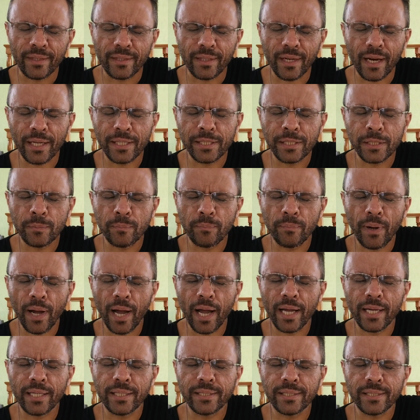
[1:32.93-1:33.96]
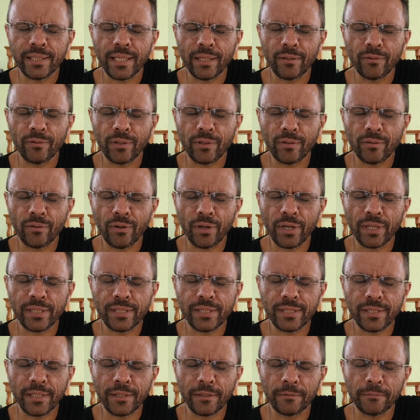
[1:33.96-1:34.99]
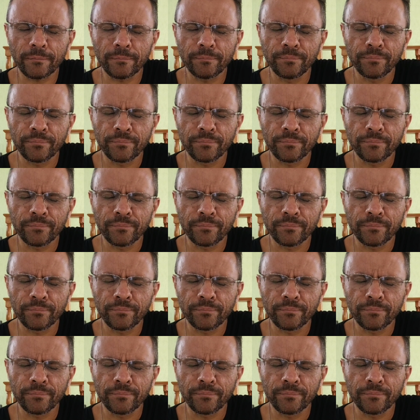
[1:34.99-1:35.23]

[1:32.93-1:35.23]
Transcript: Traz paz, Senhor, ao coração.